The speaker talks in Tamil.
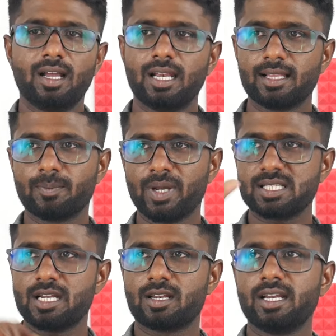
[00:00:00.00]
இல்லை அந்த
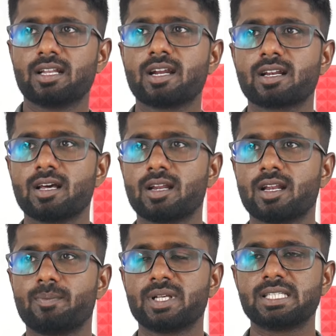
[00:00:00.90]
பேச்சாளர் நீண்ட நாட்களாக
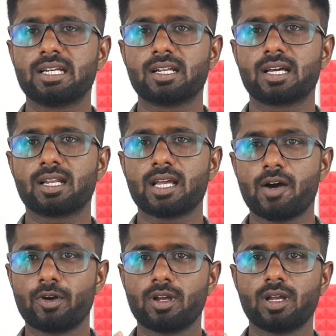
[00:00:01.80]
நல்லா பேசிக்கிட்டு இருக்காரு
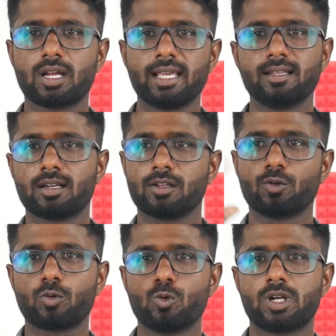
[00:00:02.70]
அவருக்கு
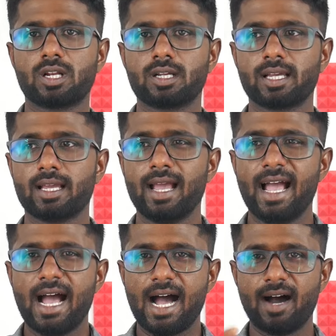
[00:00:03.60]
கைதட்டுறதுக்குன்னு ஒரு கூட்டம் இருக்குது
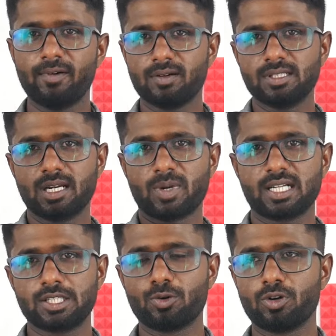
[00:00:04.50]
அவரை வந்து நம்ம
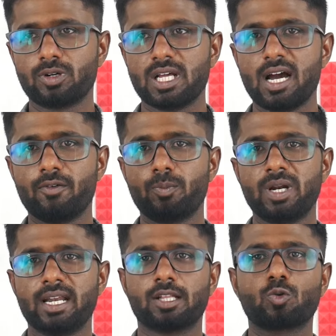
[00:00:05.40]
கட்சி கொண்டு வந்துட்டா அவர்
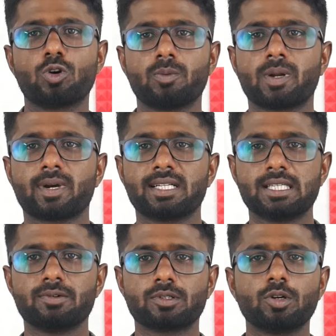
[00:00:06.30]
பின்னாடி அந்த கூட்டம் நம்ம
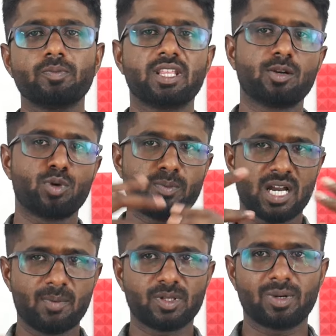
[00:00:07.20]
கட்சிக்கு வந்துடும் இதன் மூலமாக
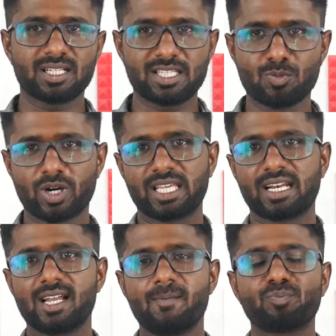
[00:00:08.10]
நாம் தமிழர் கட்சியை
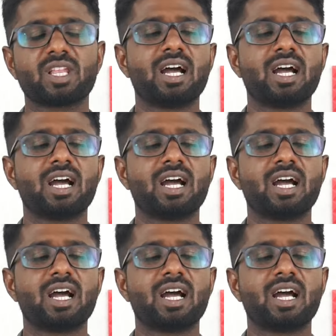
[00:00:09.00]
முடைக்கலாம்